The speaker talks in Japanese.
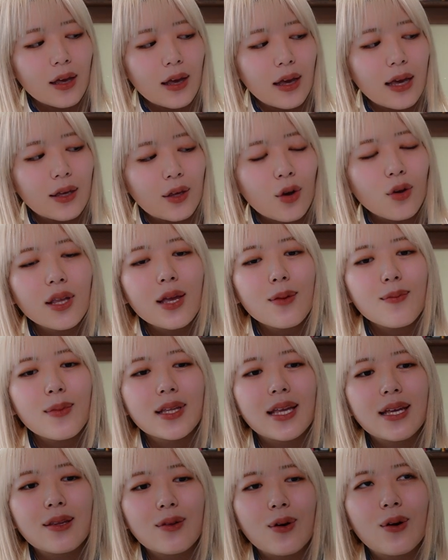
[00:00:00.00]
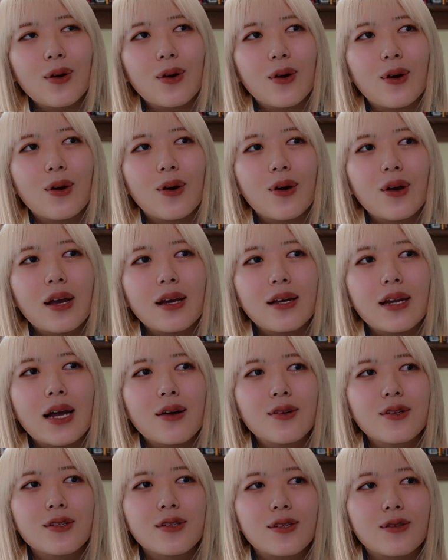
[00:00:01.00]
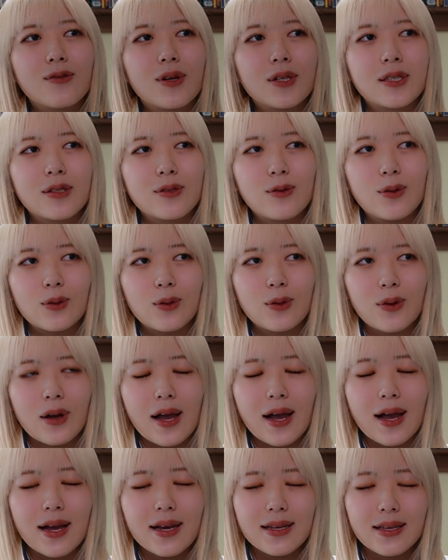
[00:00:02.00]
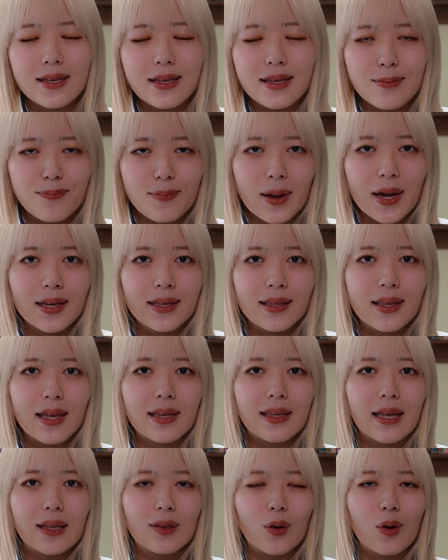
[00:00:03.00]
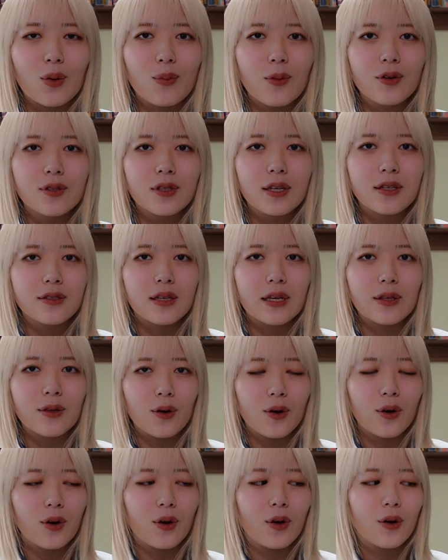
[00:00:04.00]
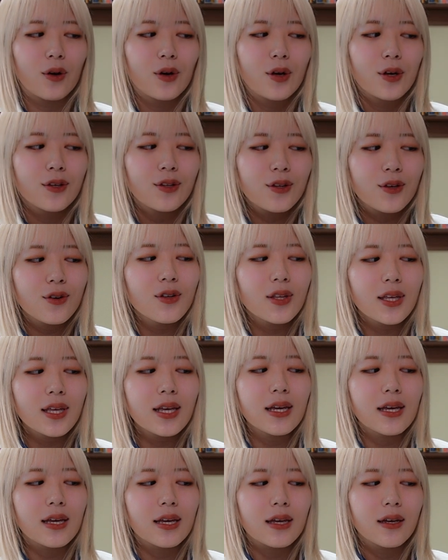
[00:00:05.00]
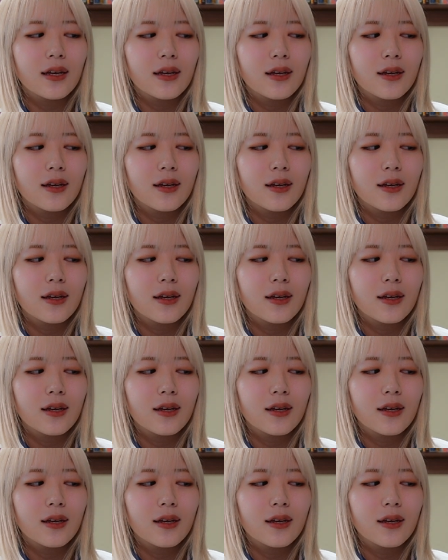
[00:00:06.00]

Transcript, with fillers: えー、去年までのラウル君は仕事がいっぱい来ていたと思うんですけど、急に